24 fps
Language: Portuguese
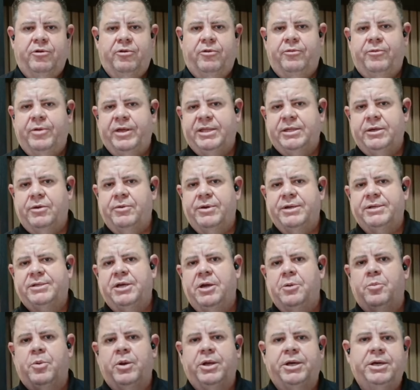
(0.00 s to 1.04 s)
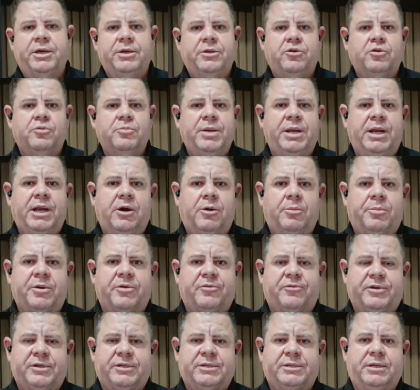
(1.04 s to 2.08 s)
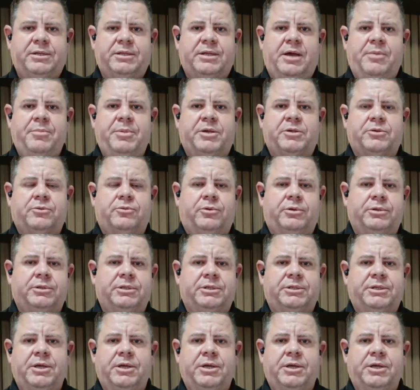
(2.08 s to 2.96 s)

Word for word: fazer um exemplo aqui de um milhão para facilitar minhas contas.